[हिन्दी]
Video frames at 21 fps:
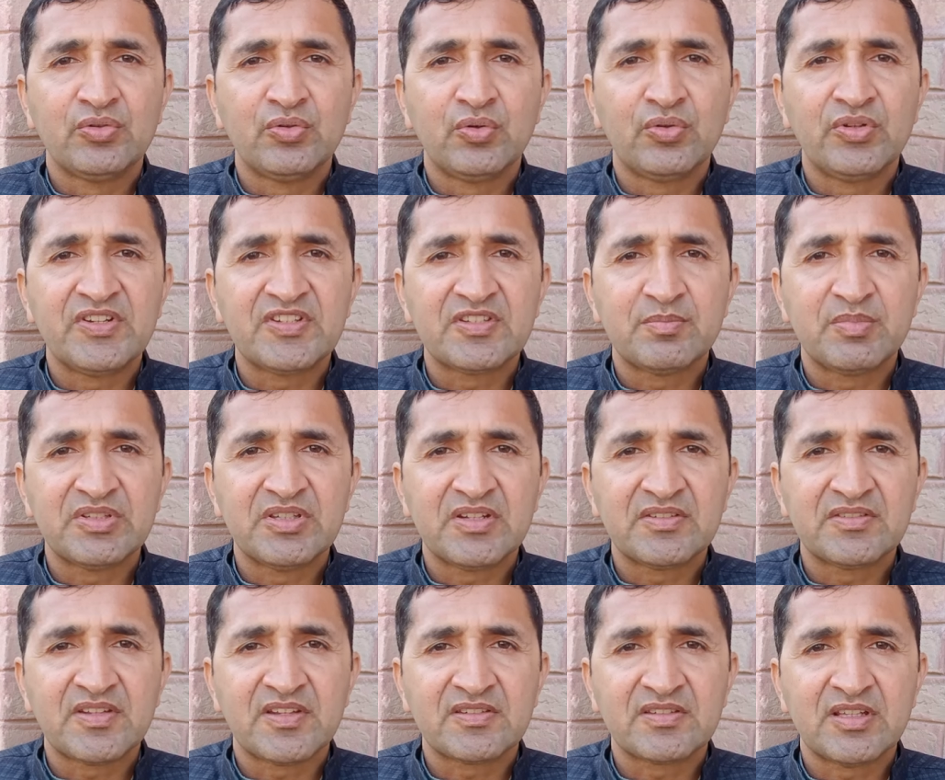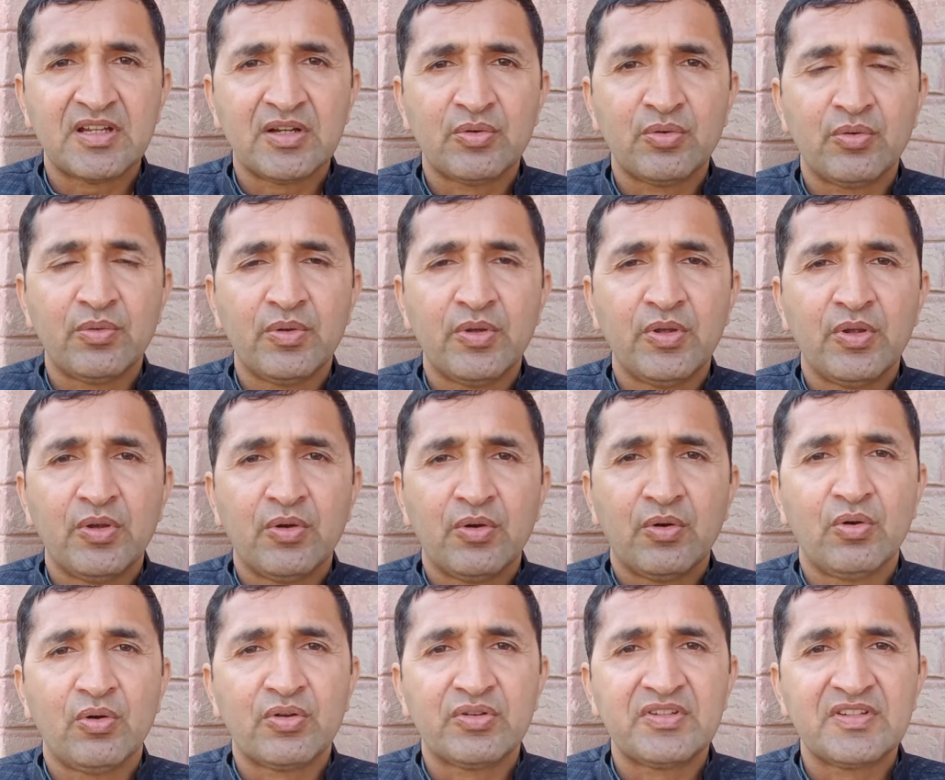जो नस्बता सस्ता हो
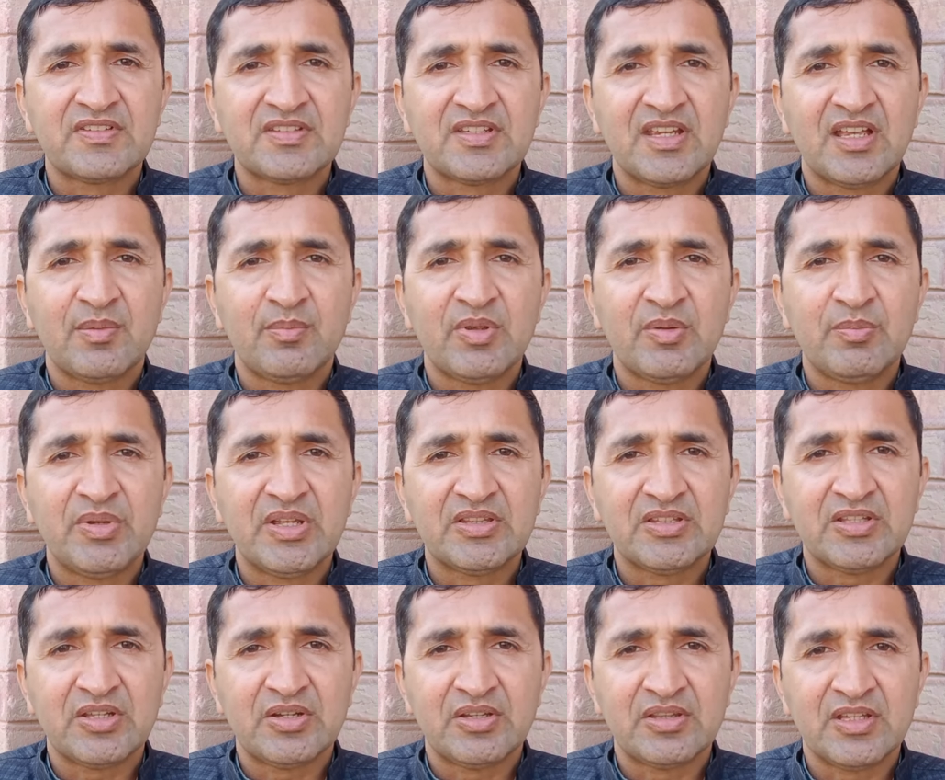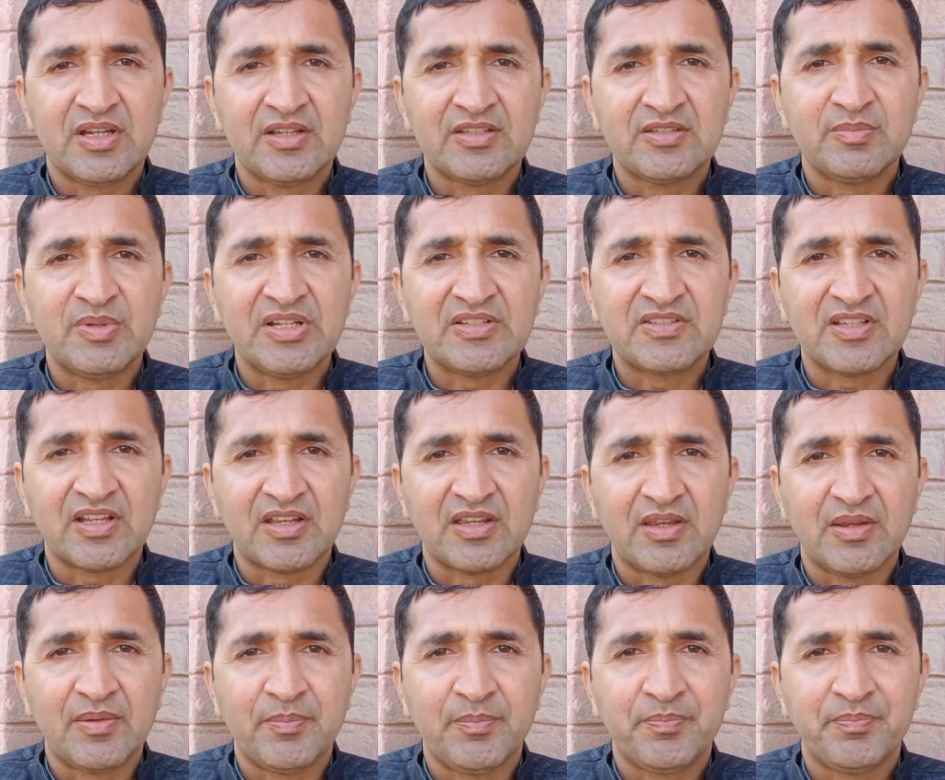और जिसके हमें बेहतर नतज मिल
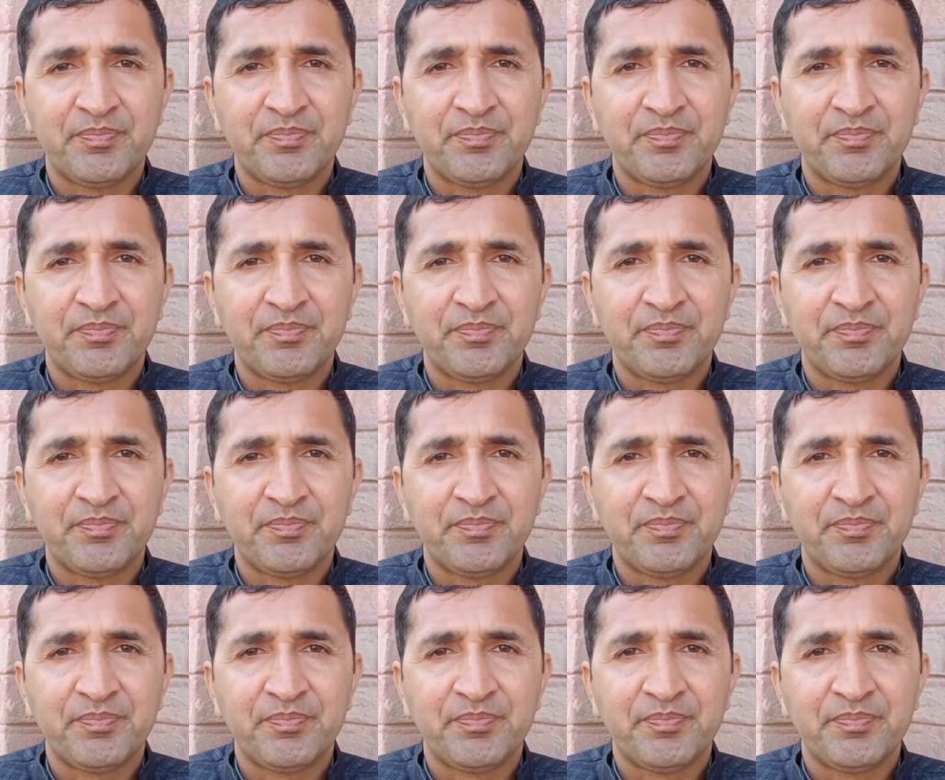सकें